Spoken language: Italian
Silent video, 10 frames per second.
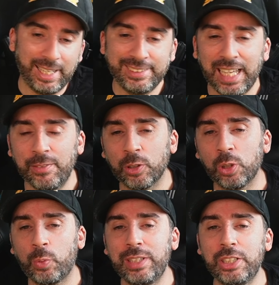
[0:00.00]
Andiamo
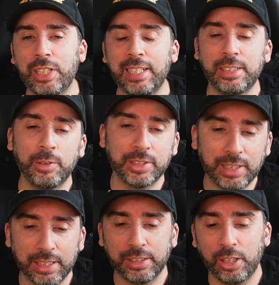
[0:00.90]
col quindicesimo
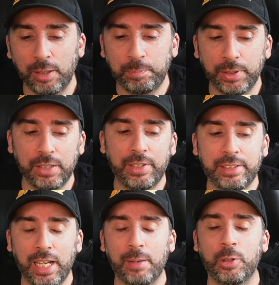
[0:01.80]
star drop,
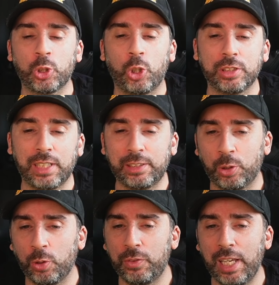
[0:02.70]
vediamo cosa
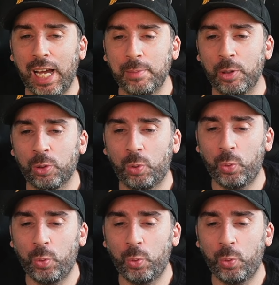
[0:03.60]
troviamo